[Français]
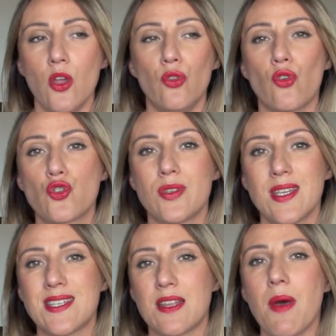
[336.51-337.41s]
Donc je
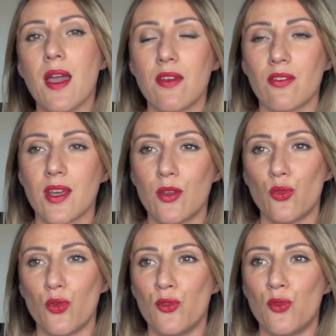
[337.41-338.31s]
sais que cette marque est en train
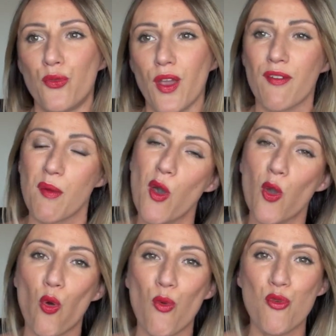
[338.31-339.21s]
de, faire vraiment
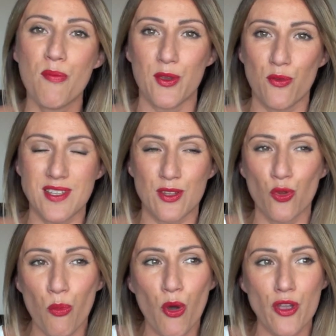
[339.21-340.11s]
un gros boom et que vous êtes
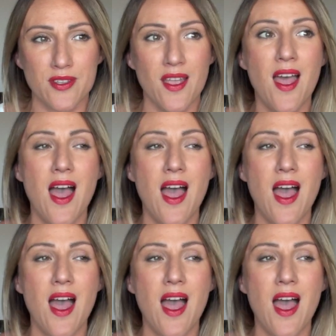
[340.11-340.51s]
nombreuses